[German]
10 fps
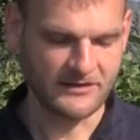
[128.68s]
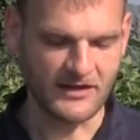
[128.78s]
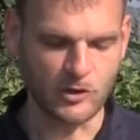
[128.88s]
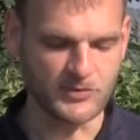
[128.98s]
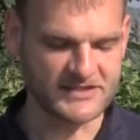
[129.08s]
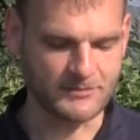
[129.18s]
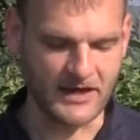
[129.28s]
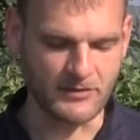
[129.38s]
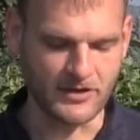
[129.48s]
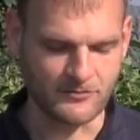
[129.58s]
denn du bist
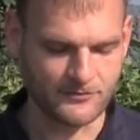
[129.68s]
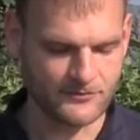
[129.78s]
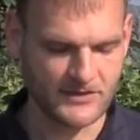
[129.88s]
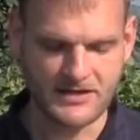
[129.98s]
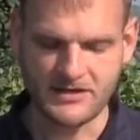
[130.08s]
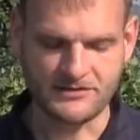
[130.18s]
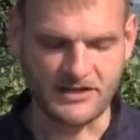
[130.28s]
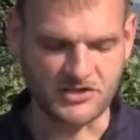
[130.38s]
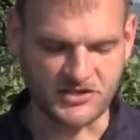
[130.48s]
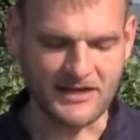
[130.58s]
bei mir
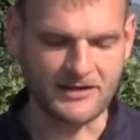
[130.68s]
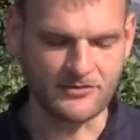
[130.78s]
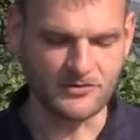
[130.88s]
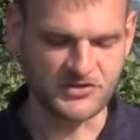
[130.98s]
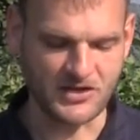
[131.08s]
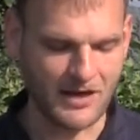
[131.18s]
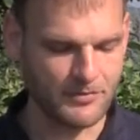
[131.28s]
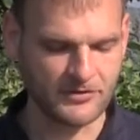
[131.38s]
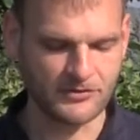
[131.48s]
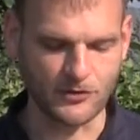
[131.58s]
dein Stecken und
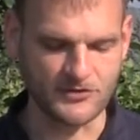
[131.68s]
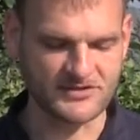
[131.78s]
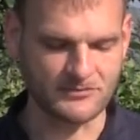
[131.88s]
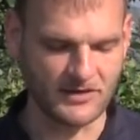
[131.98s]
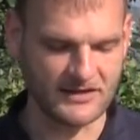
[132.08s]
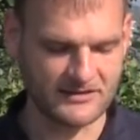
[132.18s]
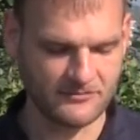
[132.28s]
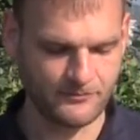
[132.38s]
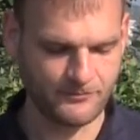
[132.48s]
Stab trösten mich.